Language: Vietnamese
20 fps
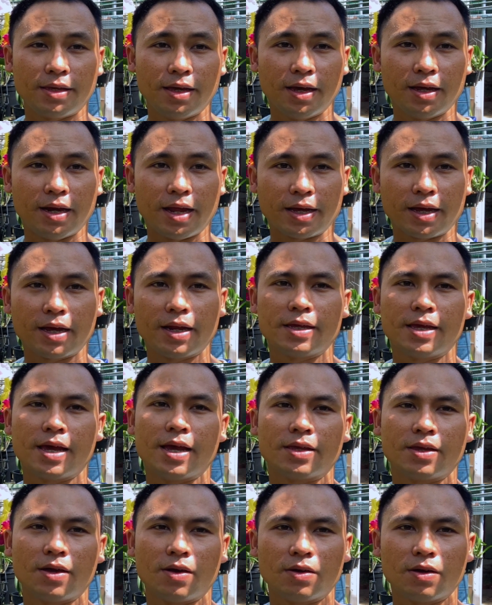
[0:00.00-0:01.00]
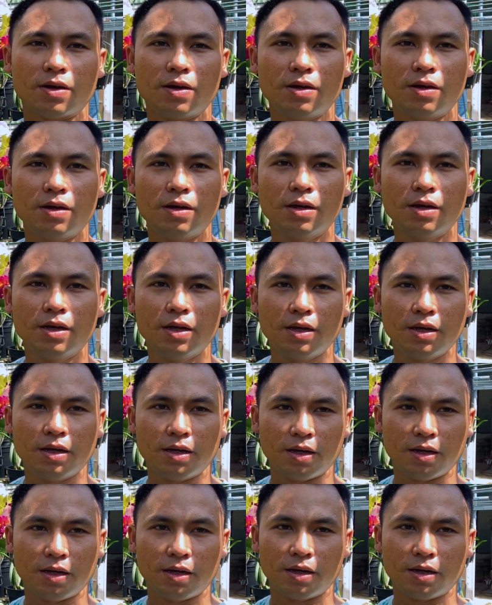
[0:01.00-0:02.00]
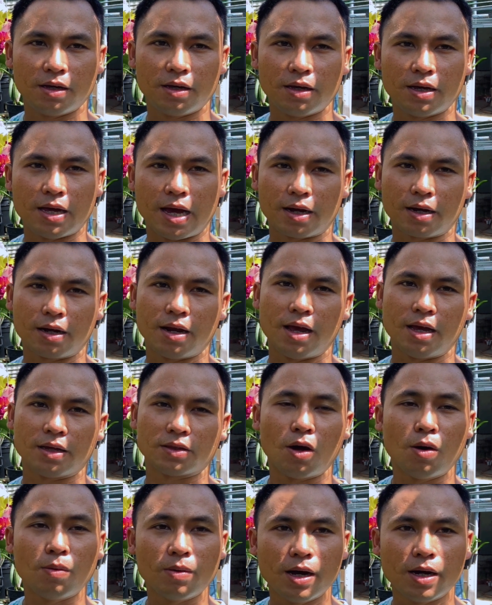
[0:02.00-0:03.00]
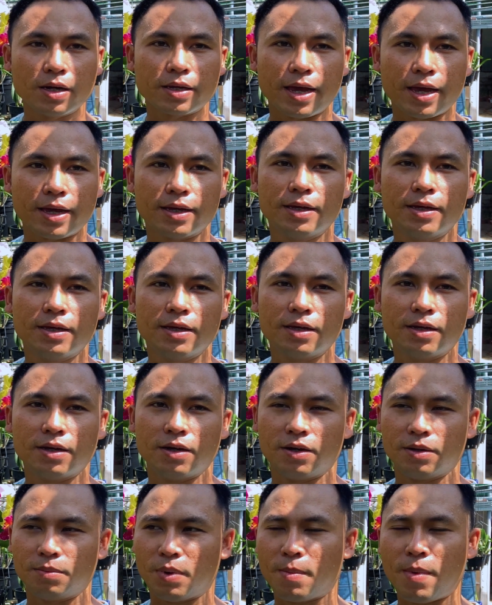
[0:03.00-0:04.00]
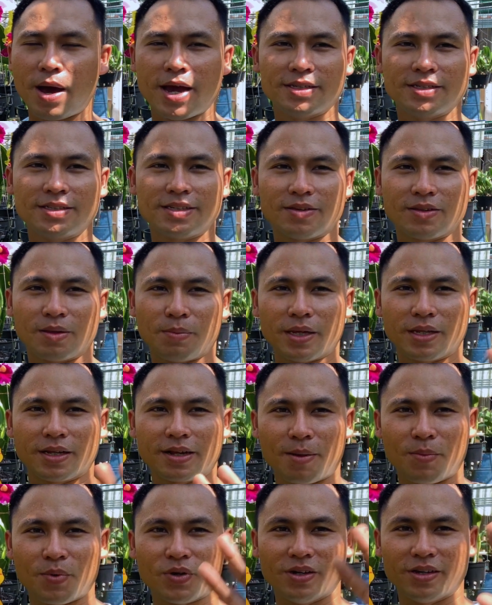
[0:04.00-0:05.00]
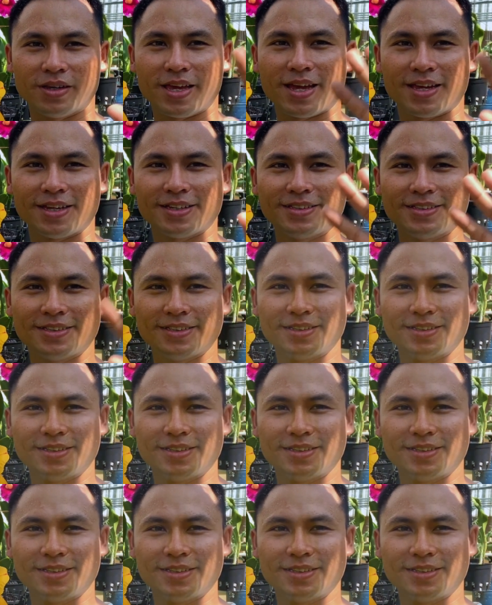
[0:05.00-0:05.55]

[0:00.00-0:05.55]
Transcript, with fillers: chơi lan Cattleya cho nó thật là tốt hơn nha. Rồi bye bye, xin chào tạm biệt tất cả mọi người nha.